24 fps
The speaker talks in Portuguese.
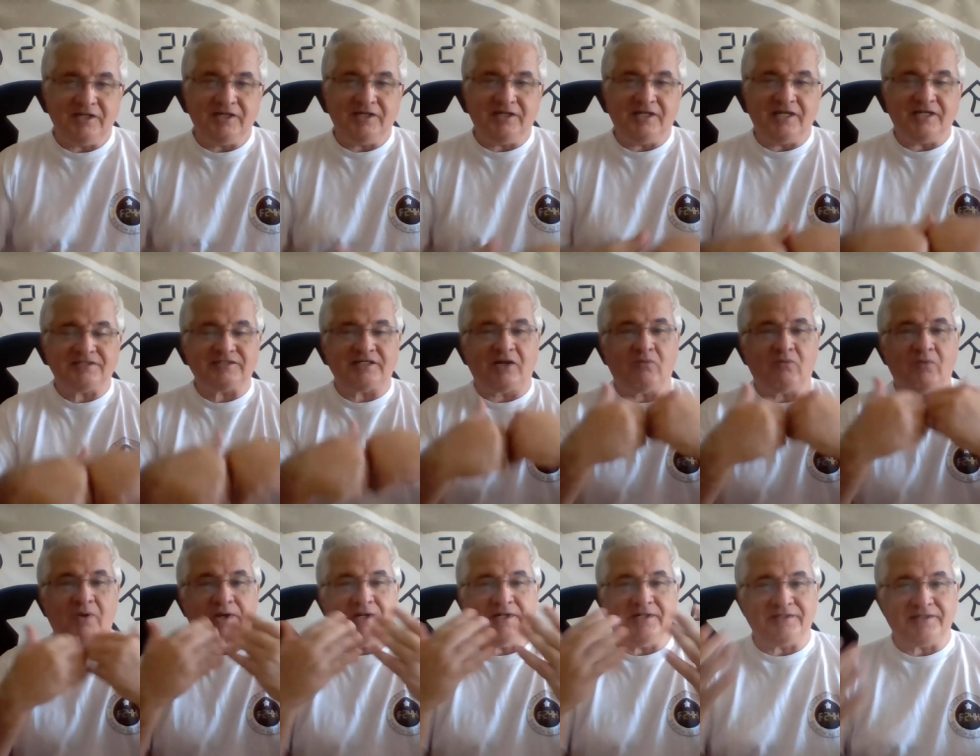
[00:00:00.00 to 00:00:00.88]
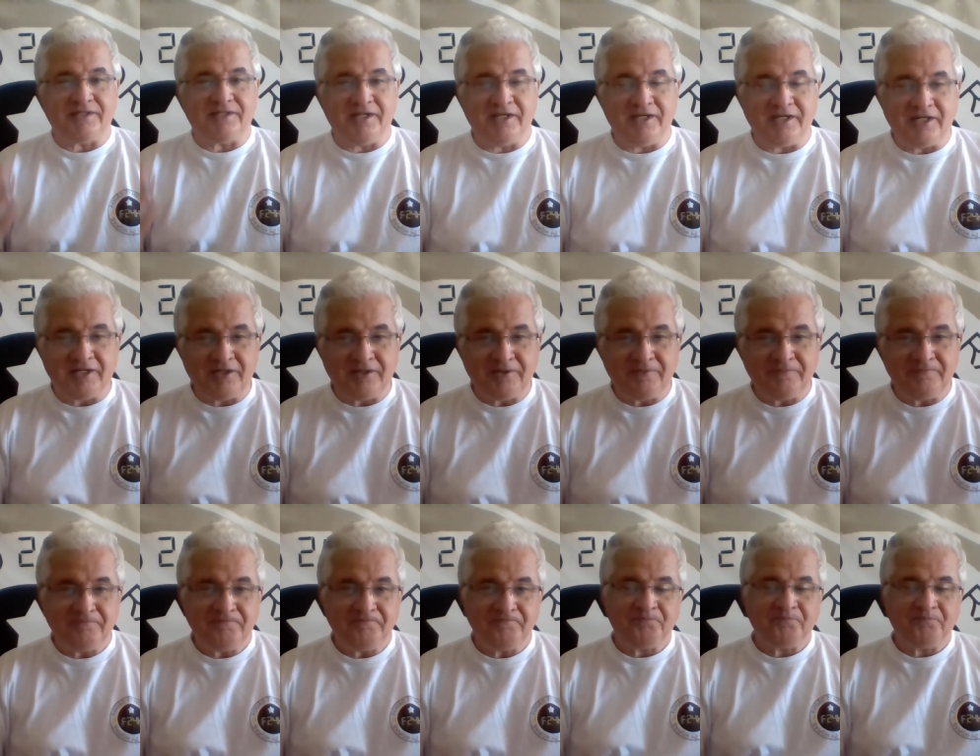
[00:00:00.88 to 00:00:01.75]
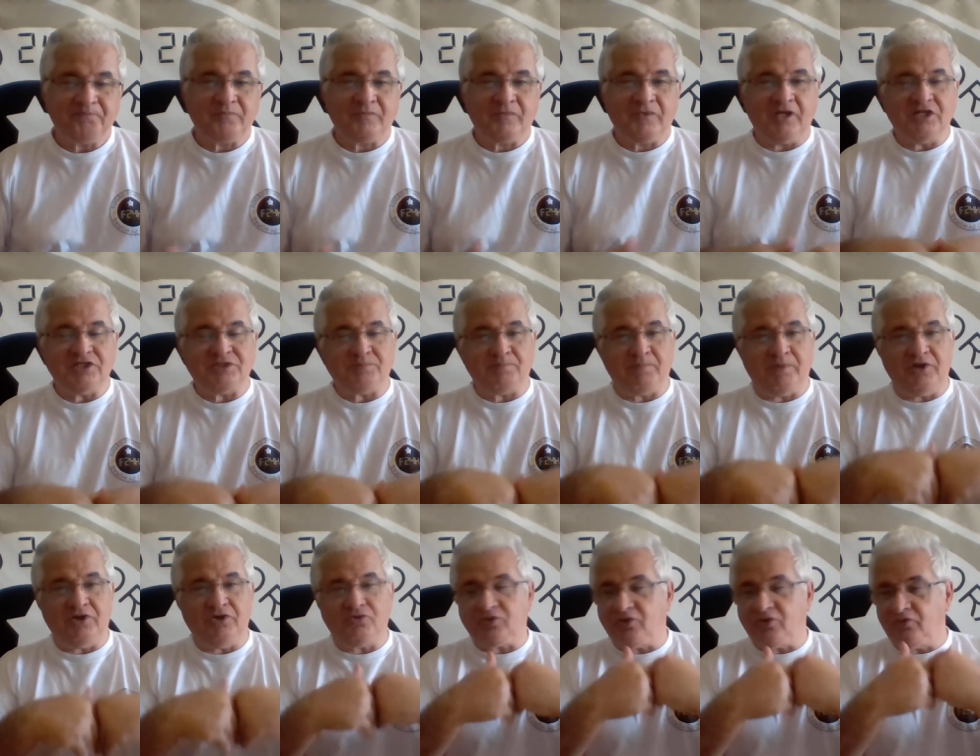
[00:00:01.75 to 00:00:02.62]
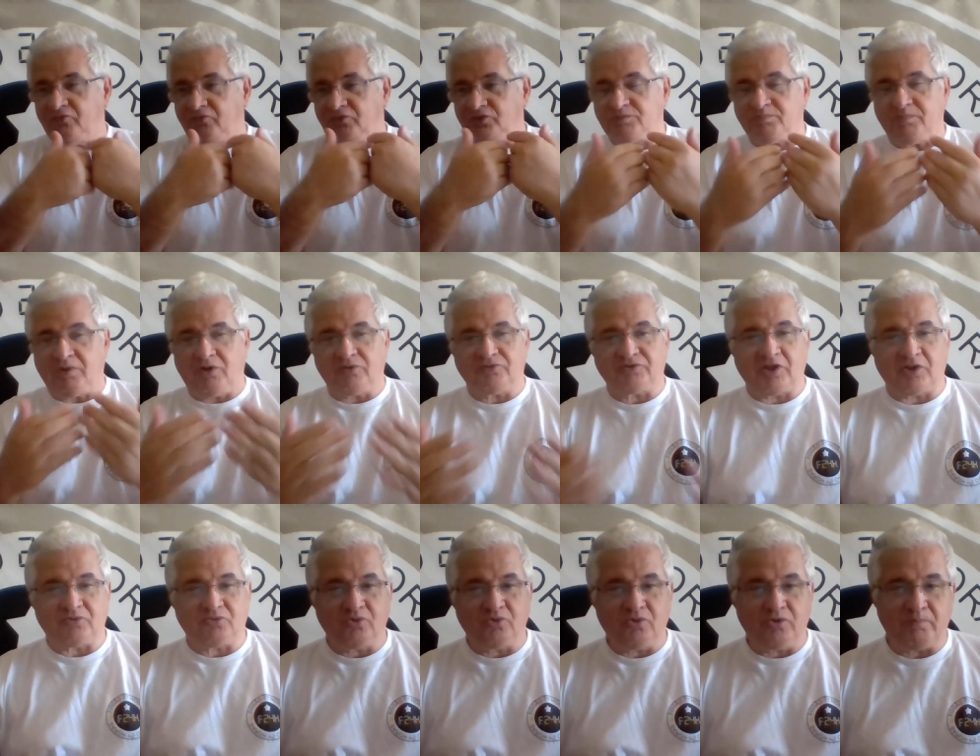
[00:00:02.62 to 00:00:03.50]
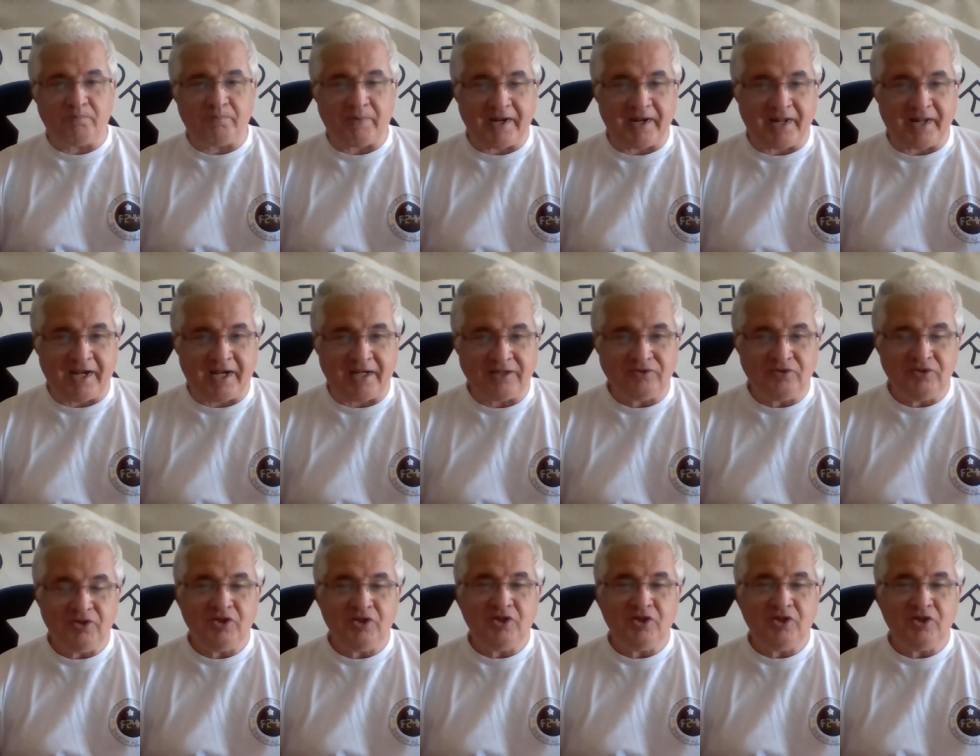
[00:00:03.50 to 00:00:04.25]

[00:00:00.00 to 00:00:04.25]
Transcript: Nessa quarentena, nesse período que o futebol está todo parado,